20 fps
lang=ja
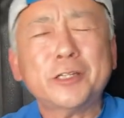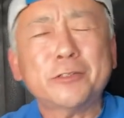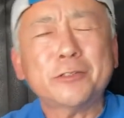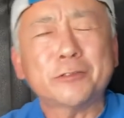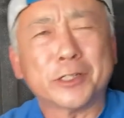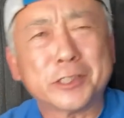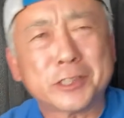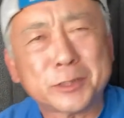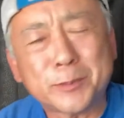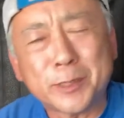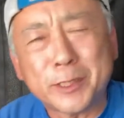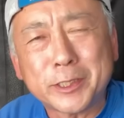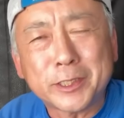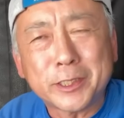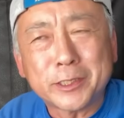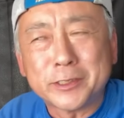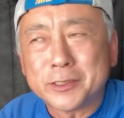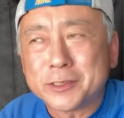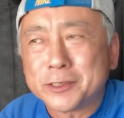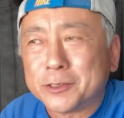いのが一番
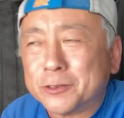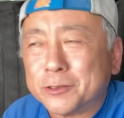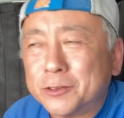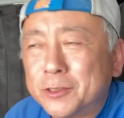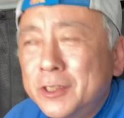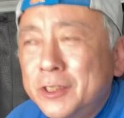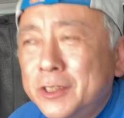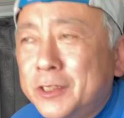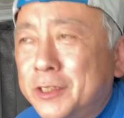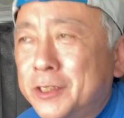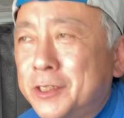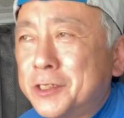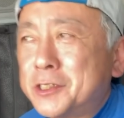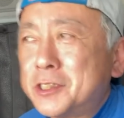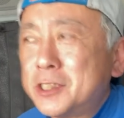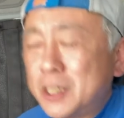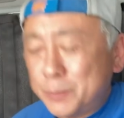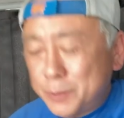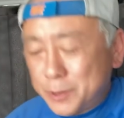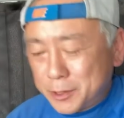痛いんですけど、
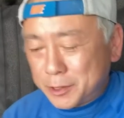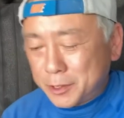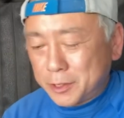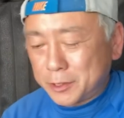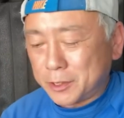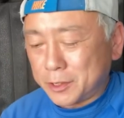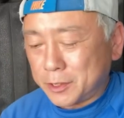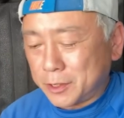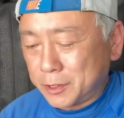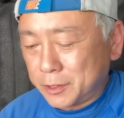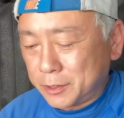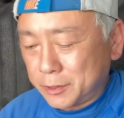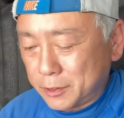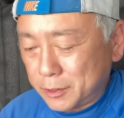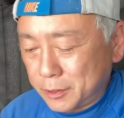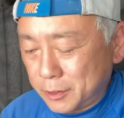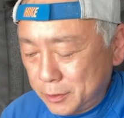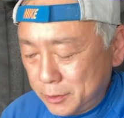えー、調べきれてないんでね。